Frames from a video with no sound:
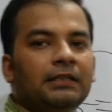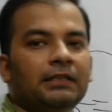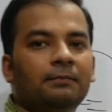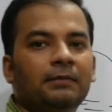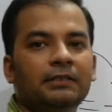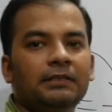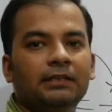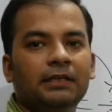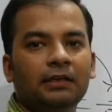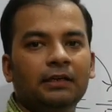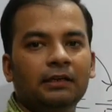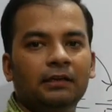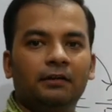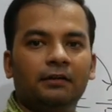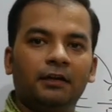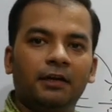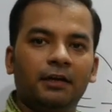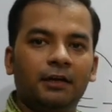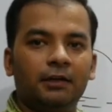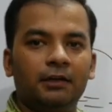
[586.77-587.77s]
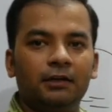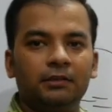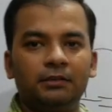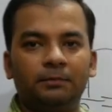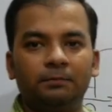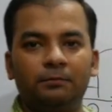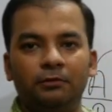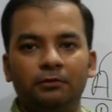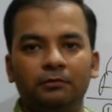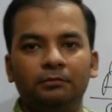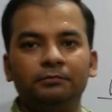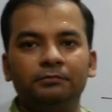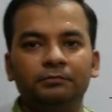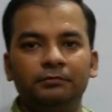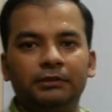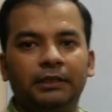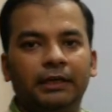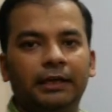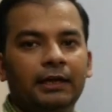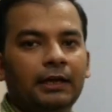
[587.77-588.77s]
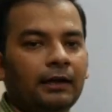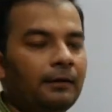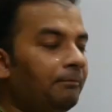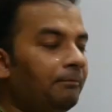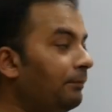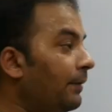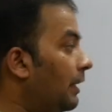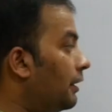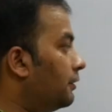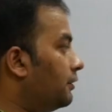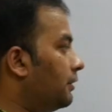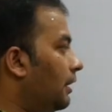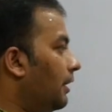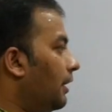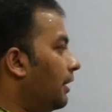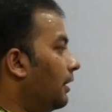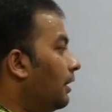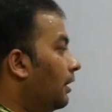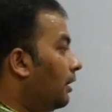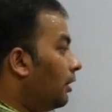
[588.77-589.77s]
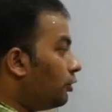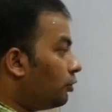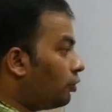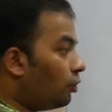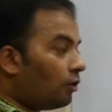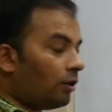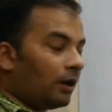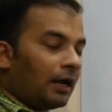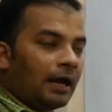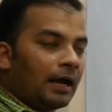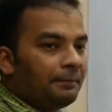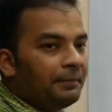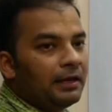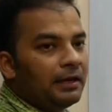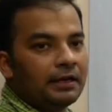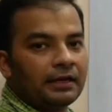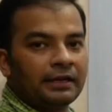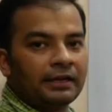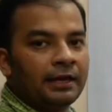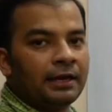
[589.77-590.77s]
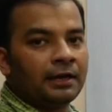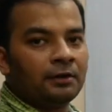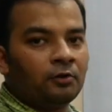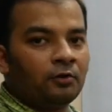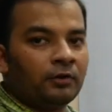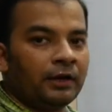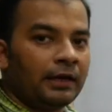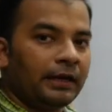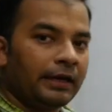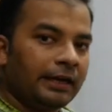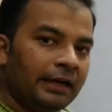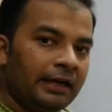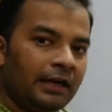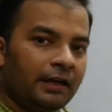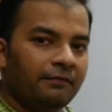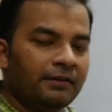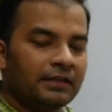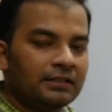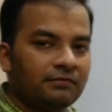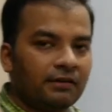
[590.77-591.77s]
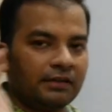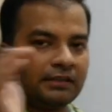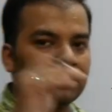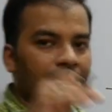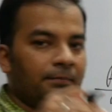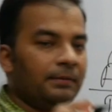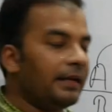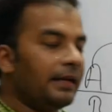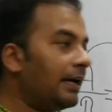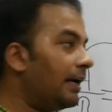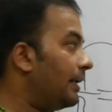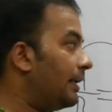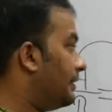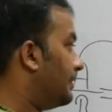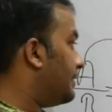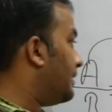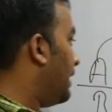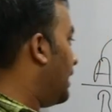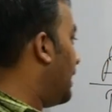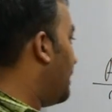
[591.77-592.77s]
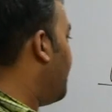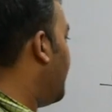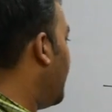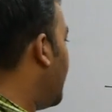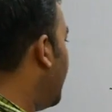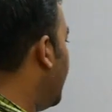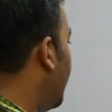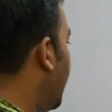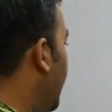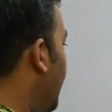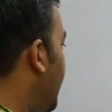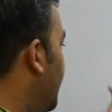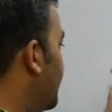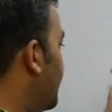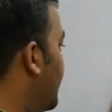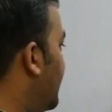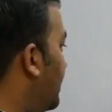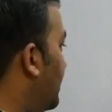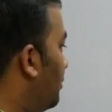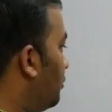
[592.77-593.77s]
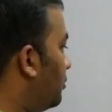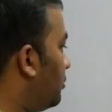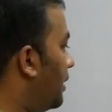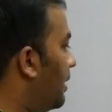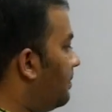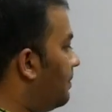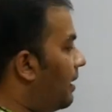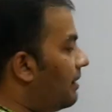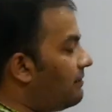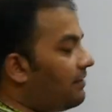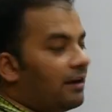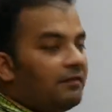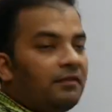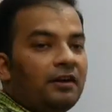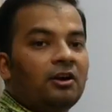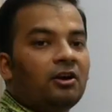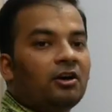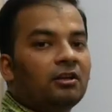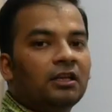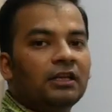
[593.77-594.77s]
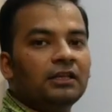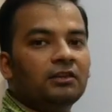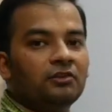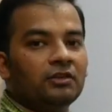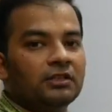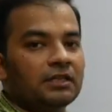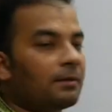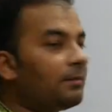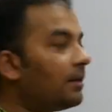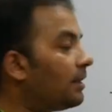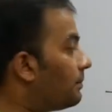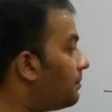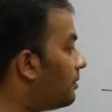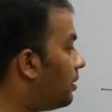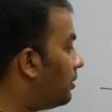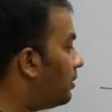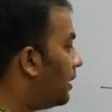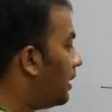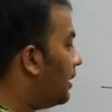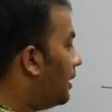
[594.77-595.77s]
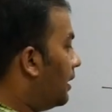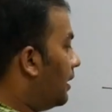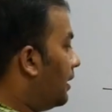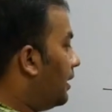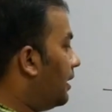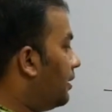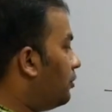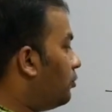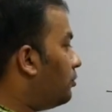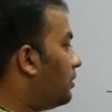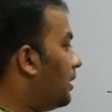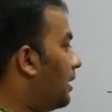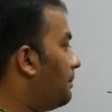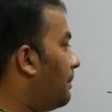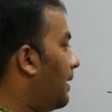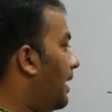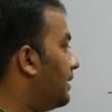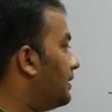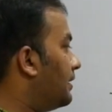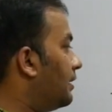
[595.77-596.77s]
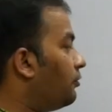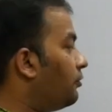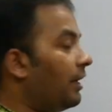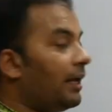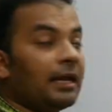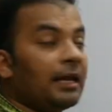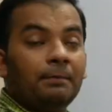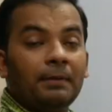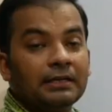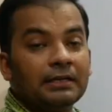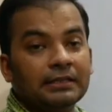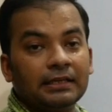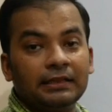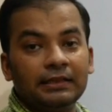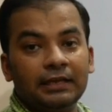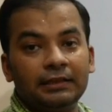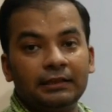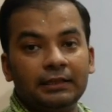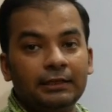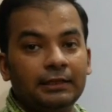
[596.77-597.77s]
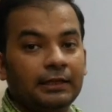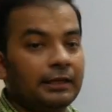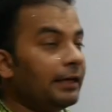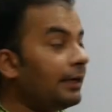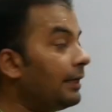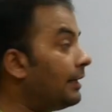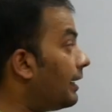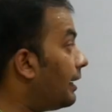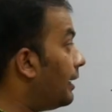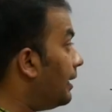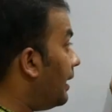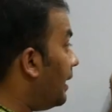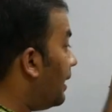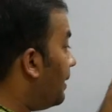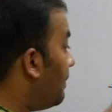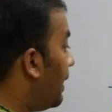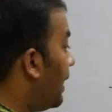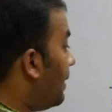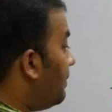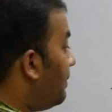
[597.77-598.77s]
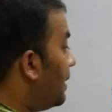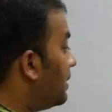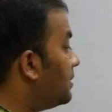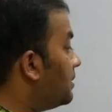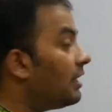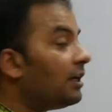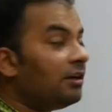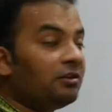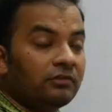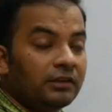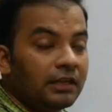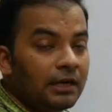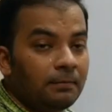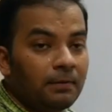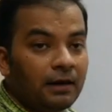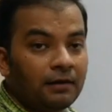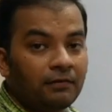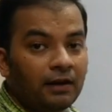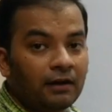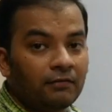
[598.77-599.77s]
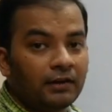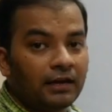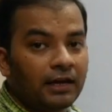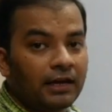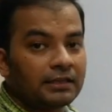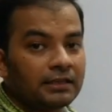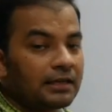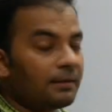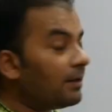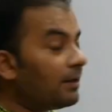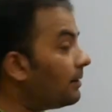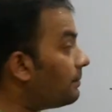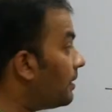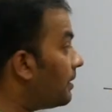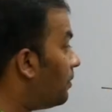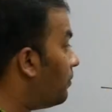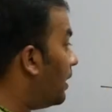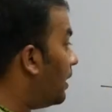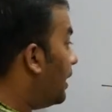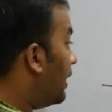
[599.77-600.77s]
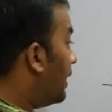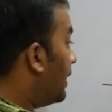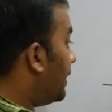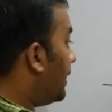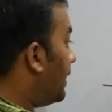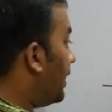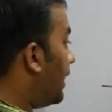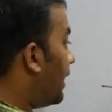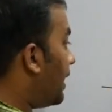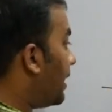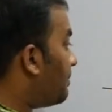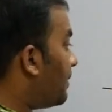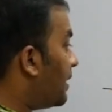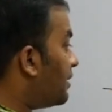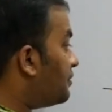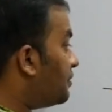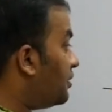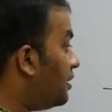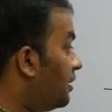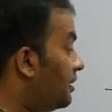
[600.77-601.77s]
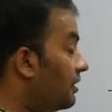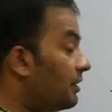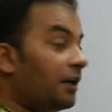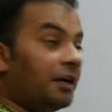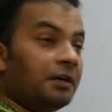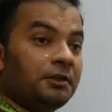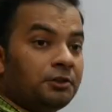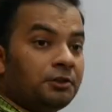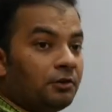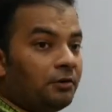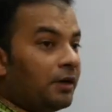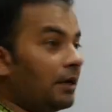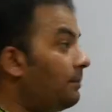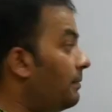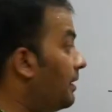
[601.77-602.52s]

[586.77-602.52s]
समझ गए क्लियर है सबको ठीक है चलिए तो अभी क्लियर हो गई इंडिविजुअल जब लिखा रहे जैसे यहाँ पे कल ए इज इक्वल टू थ्री बाई फाइव लिखा होता है तो इसका मतलब क्या होता है कि टोटल पाँच है तो ए के पास कितना है तीन है लेकिन अगर ए बाई बी इज इक्वल टू थ्री बाई फाइव लिखा है इसका मतलब क्या हुआ कि ए के पास तीन रेशियो है